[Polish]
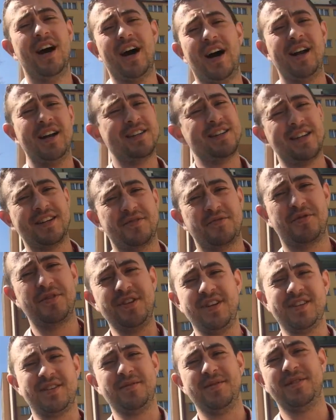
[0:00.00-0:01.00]
Ale teraz już
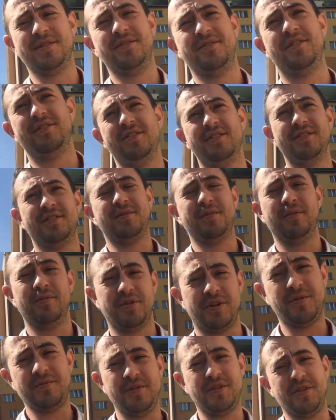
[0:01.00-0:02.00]
nie jestem zadowolony. Zrobiłem
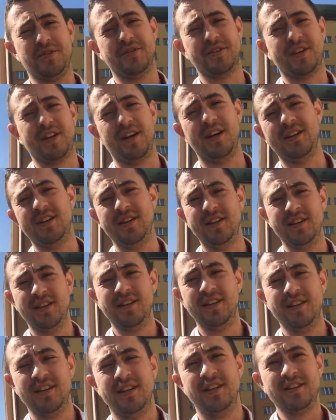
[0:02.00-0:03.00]
80,
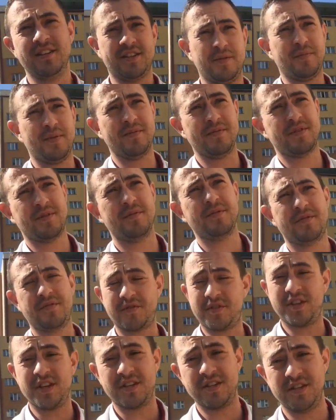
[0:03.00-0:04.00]
czyli powiem zrobić
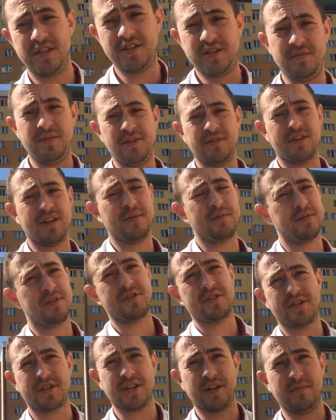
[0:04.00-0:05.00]
w 40 minut albo
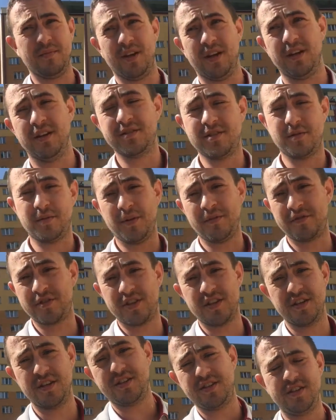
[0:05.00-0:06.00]
troszeczkę mniej. Zrobiłem w
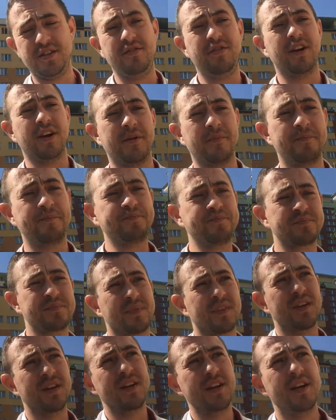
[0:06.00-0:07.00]
42.
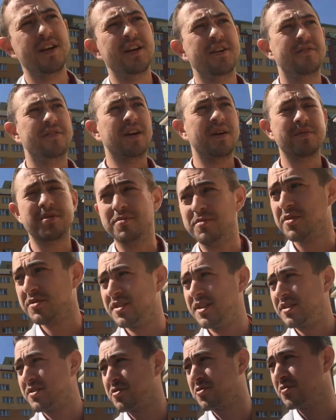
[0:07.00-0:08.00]
Wiem, że
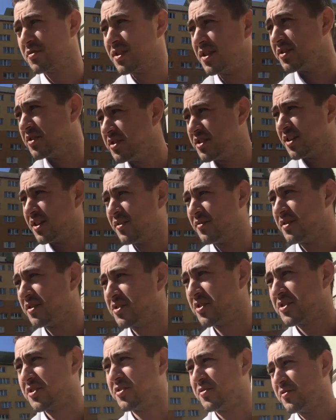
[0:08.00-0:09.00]
można zrzucać, dzisiaj
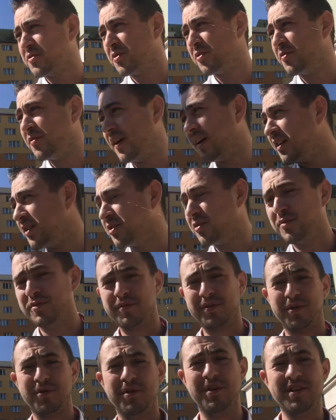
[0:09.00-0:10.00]
nawet Krzysztof Król fajnie to
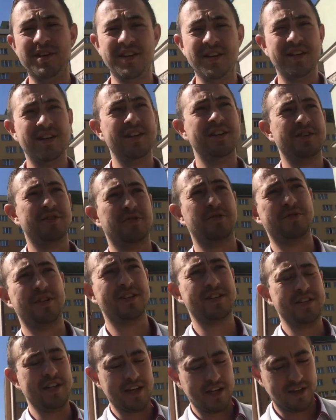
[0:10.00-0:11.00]
mówił,
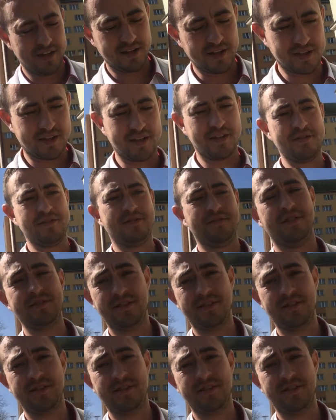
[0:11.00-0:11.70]
zrzucać na innych.